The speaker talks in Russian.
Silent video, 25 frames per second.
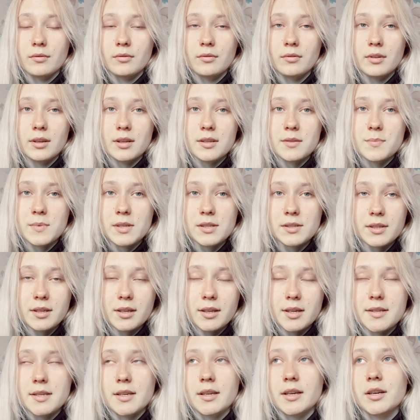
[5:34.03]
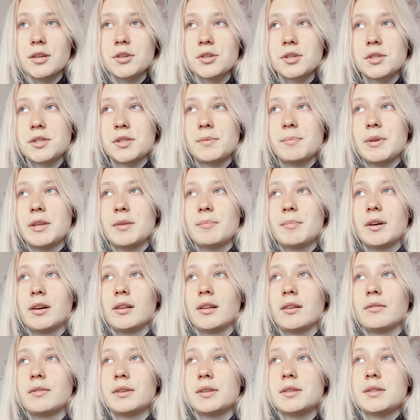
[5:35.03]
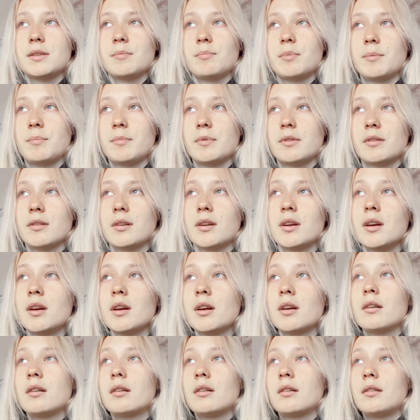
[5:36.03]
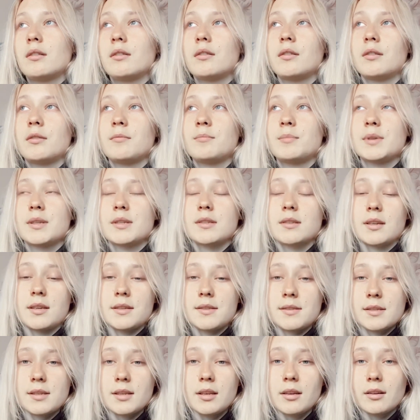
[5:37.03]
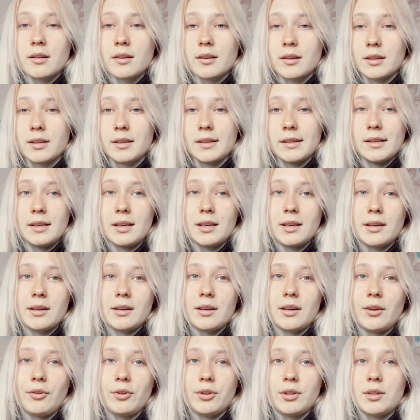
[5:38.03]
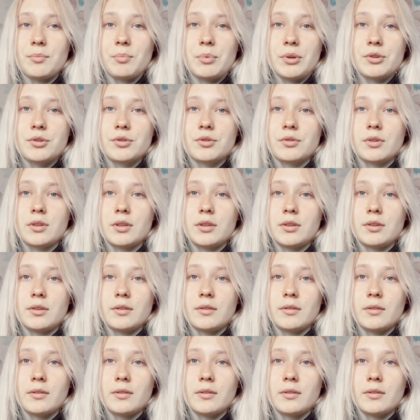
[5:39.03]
косметики, хотя раньше я себе не могла выйти, например, без консилера или какой-то небольшой